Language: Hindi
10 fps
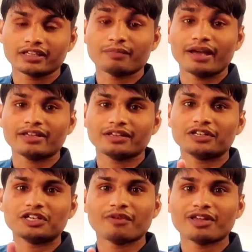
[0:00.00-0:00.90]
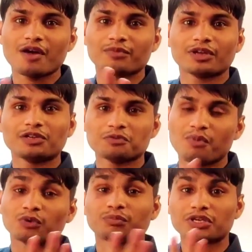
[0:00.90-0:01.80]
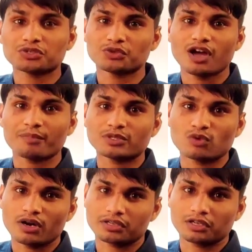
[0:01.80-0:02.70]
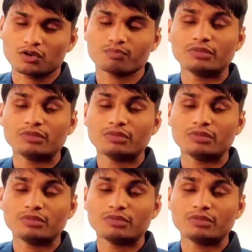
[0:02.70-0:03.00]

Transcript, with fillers: कि भाई रेडी भाई आपके लिए बहुत बेस्ट होगा आप इसको ऑर्डर कर लो